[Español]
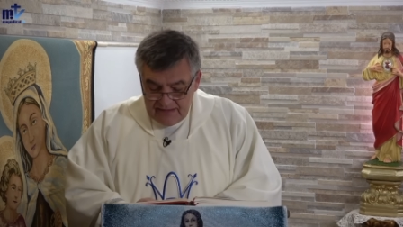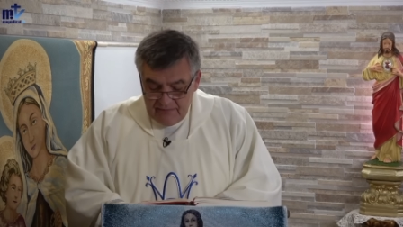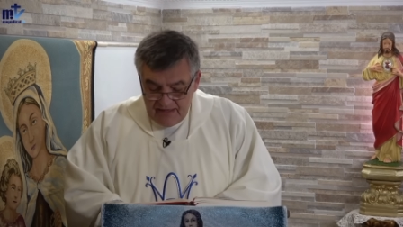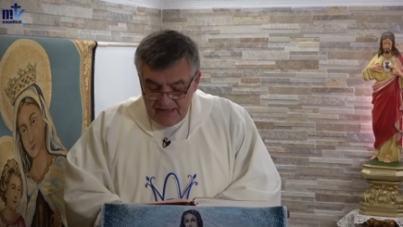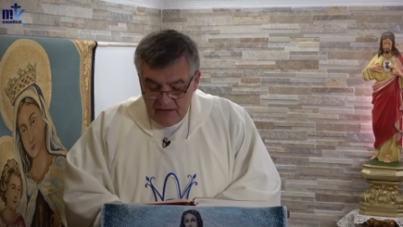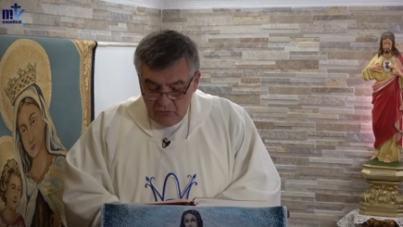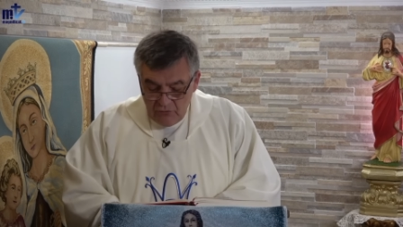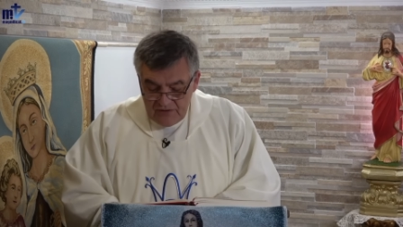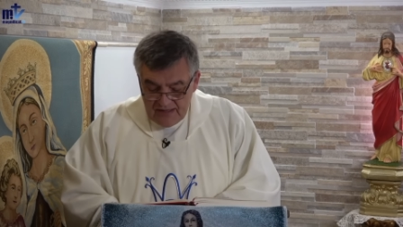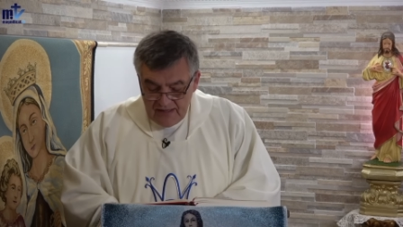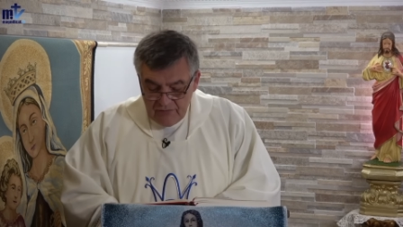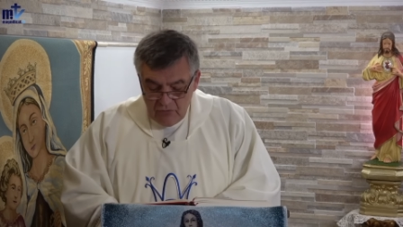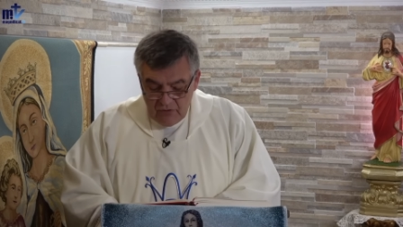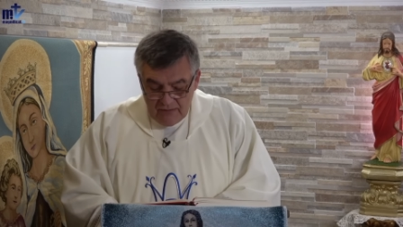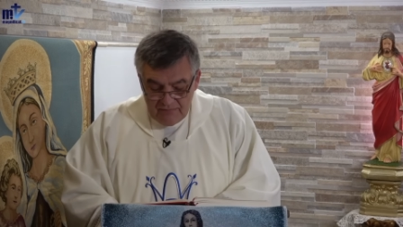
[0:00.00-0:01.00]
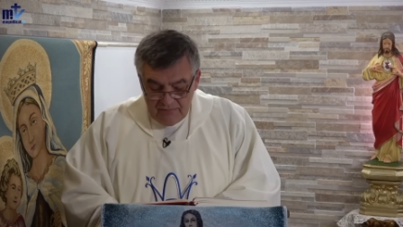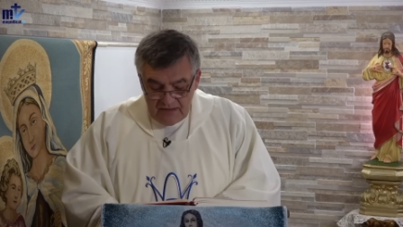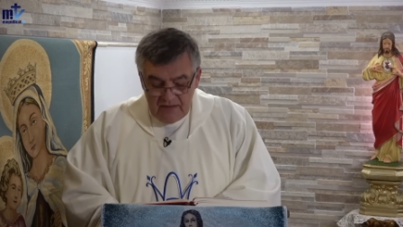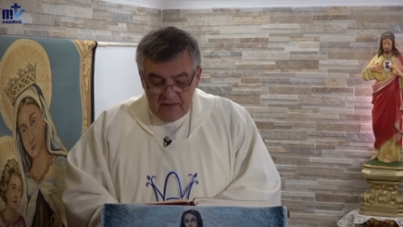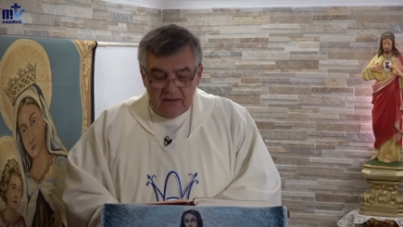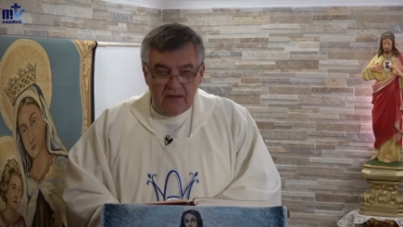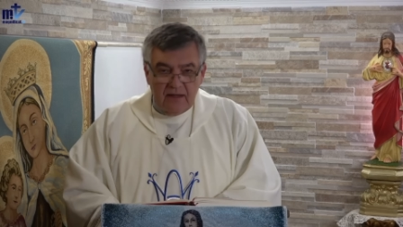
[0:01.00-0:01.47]
me ha odiado a
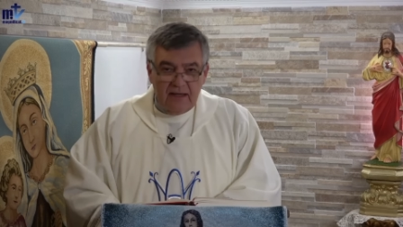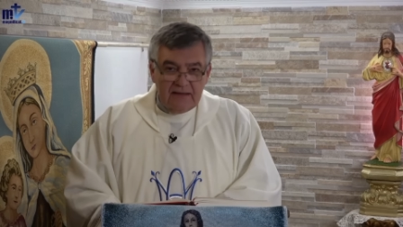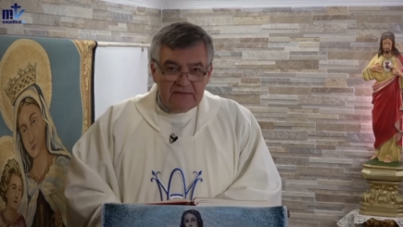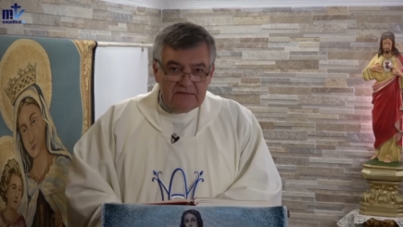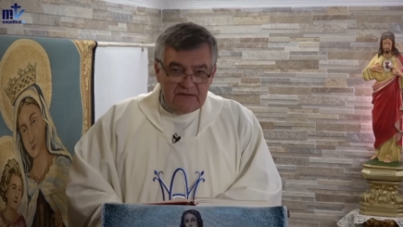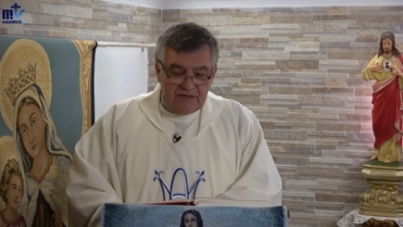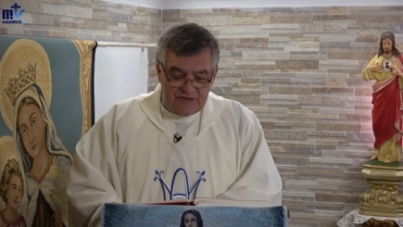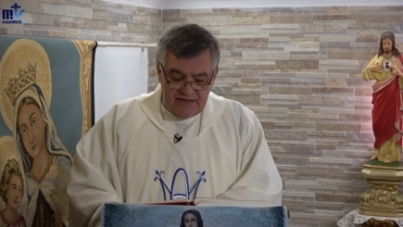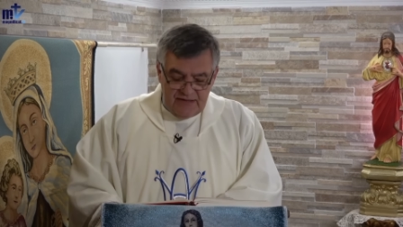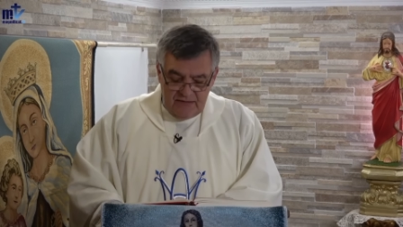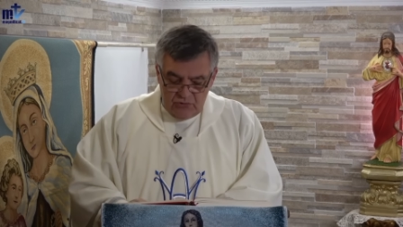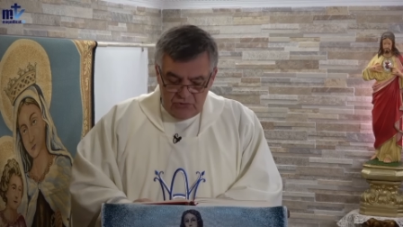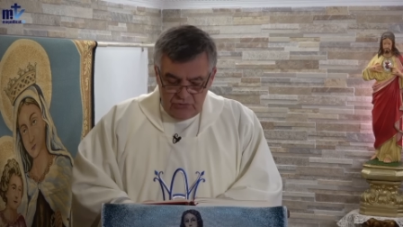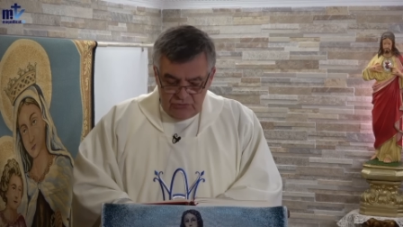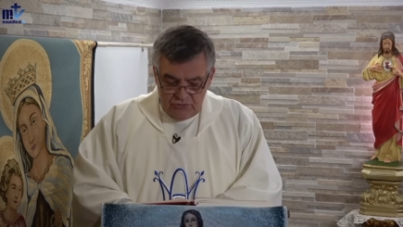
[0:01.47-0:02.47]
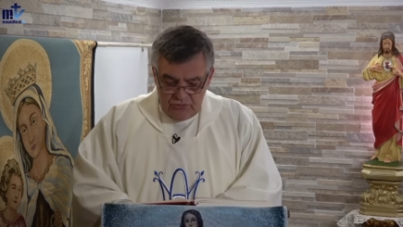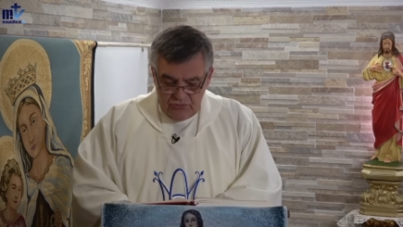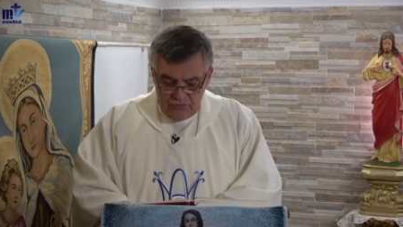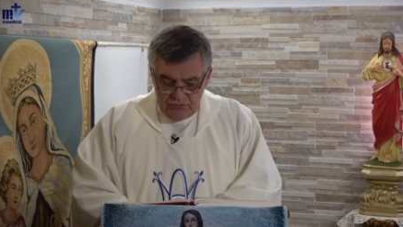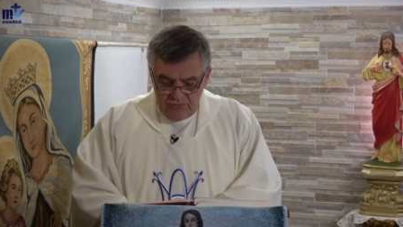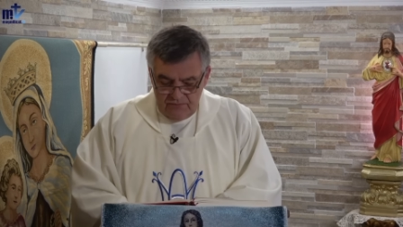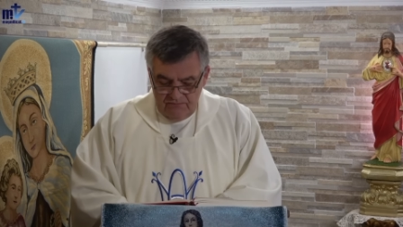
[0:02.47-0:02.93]
mí antes que a
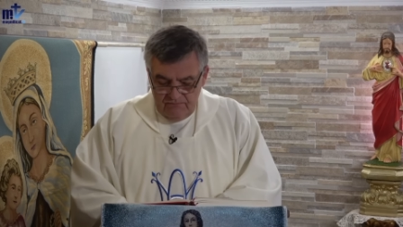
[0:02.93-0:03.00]
vosotros.